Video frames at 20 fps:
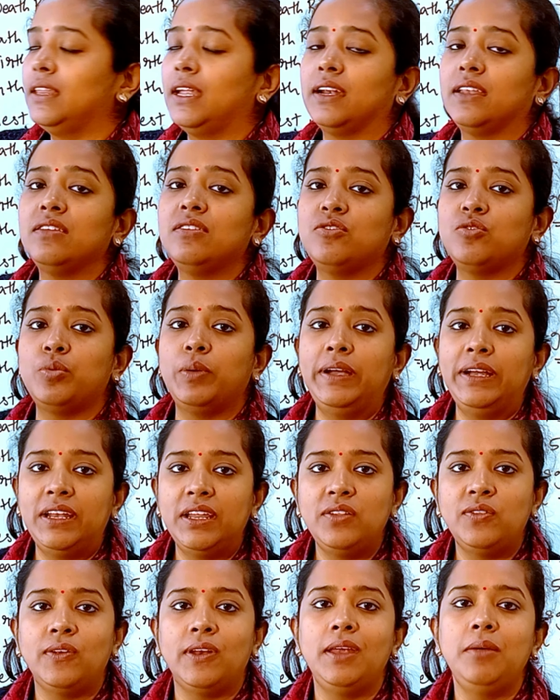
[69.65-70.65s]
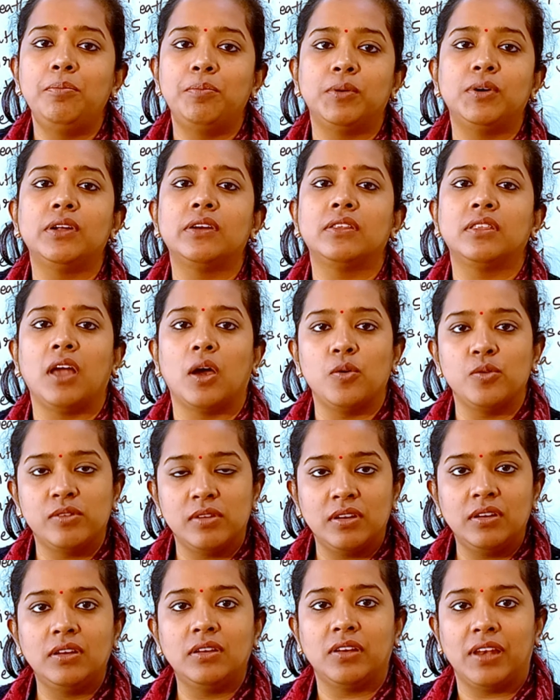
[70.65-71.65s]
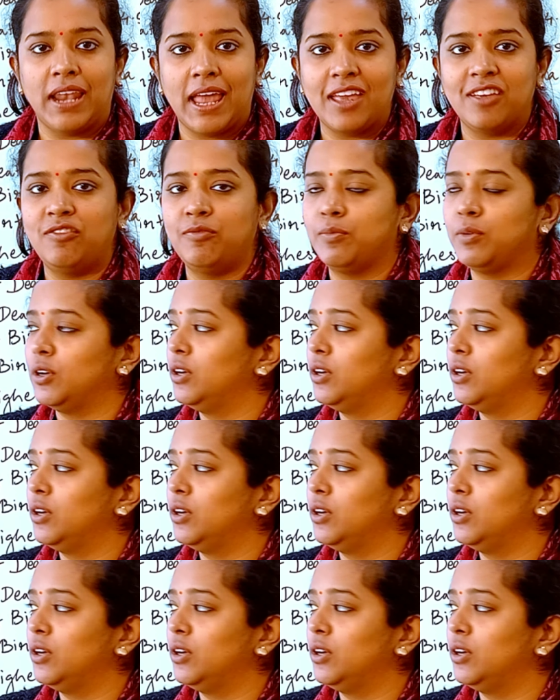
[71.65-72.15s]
दैट इज़ ट्वेंटी थ्री पर थाउजेंड लाइव